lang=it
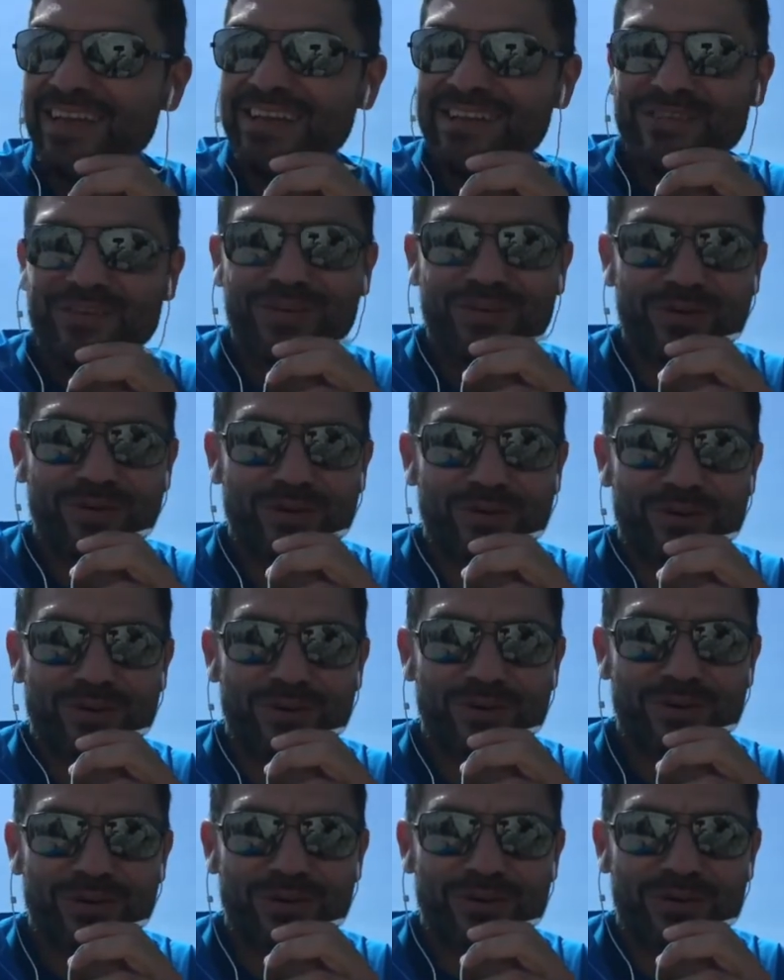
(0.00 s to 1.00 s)

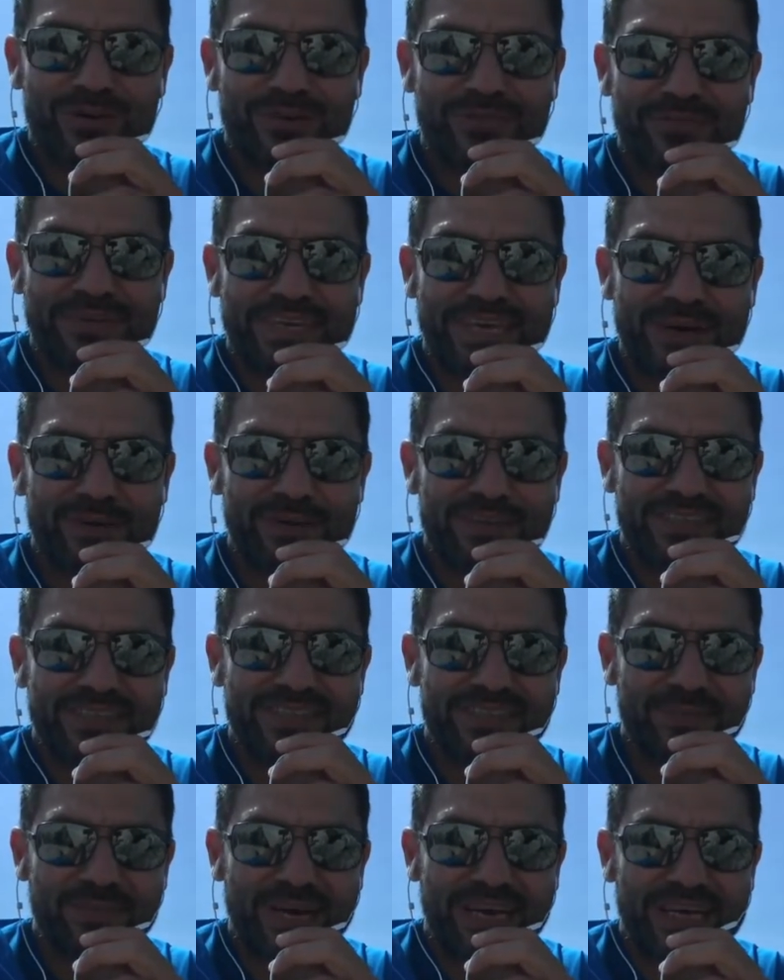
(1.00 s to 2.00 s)
sono via una
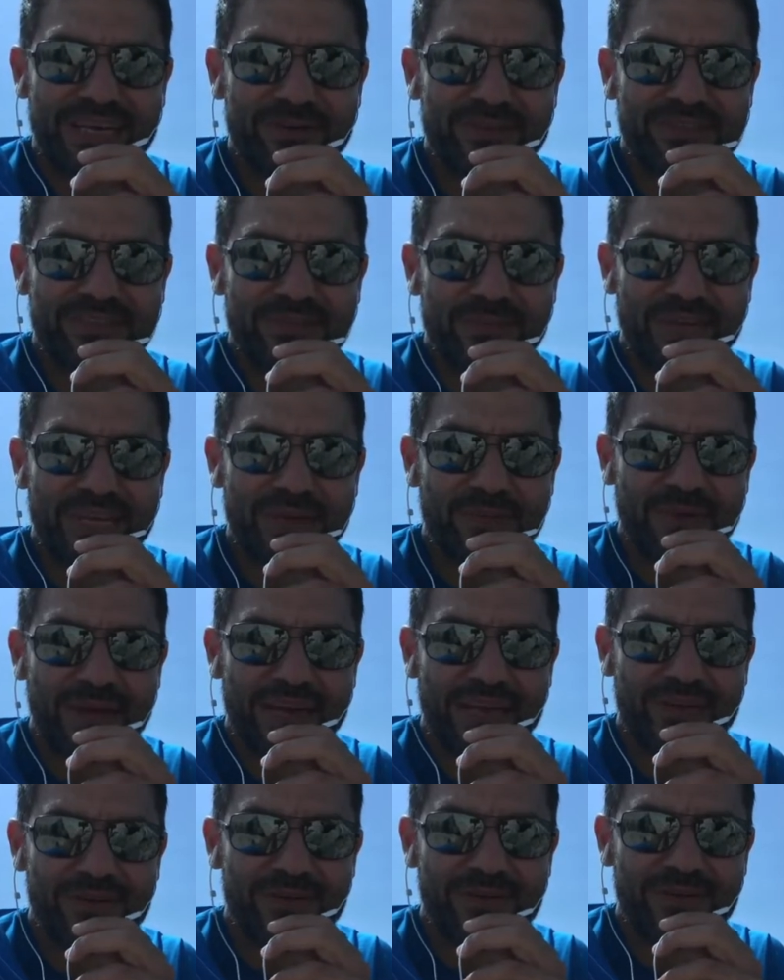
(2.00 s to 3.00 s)
settimana, una settimana al
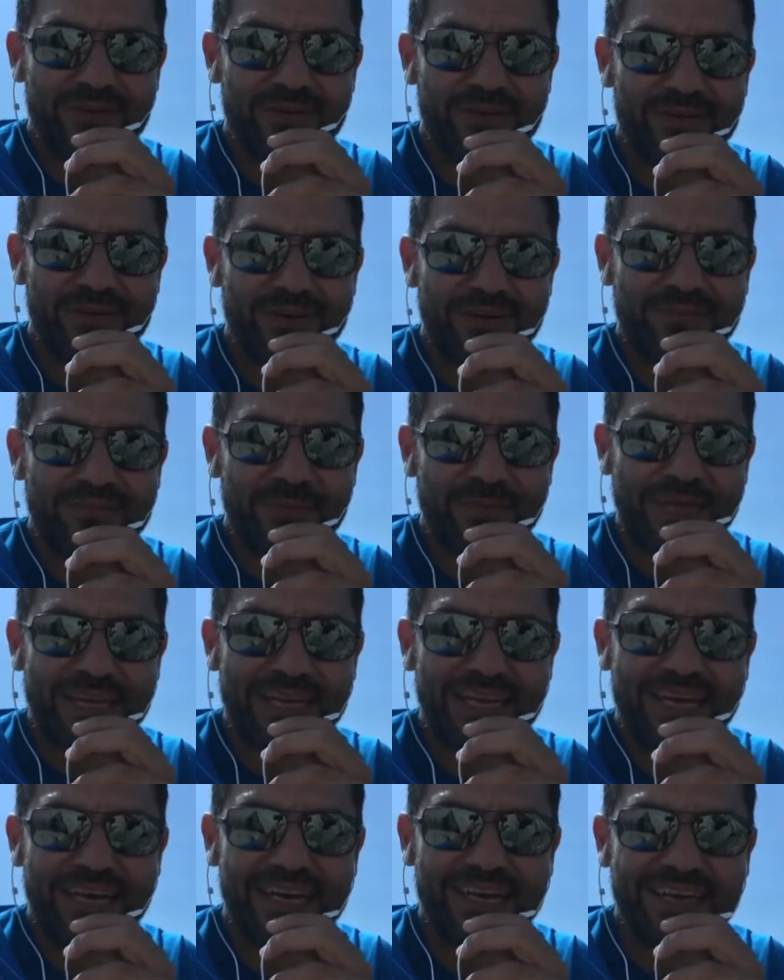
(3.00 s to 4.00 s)
mare con, con la
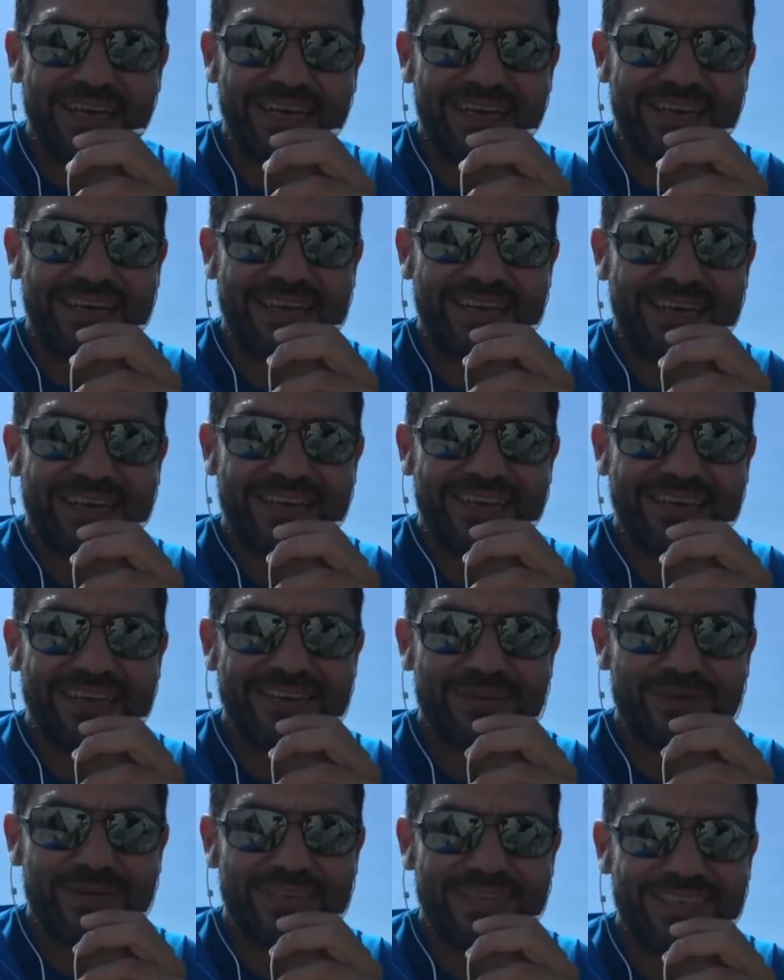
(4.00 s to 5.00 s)
famiglia eh,
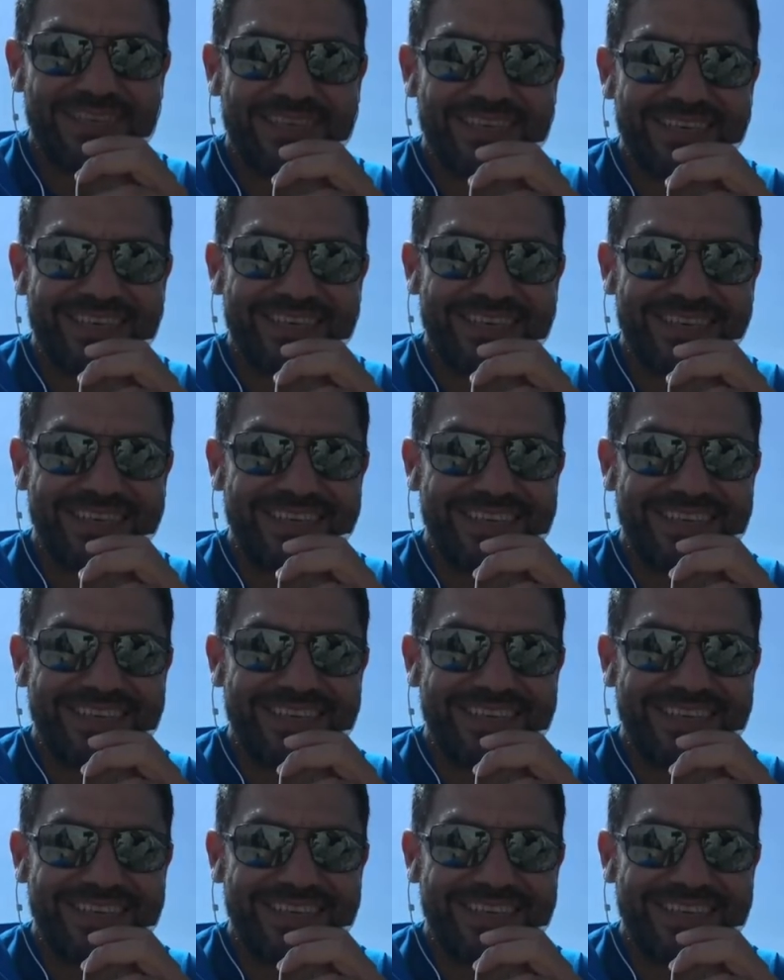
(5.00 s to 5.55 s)
e quindi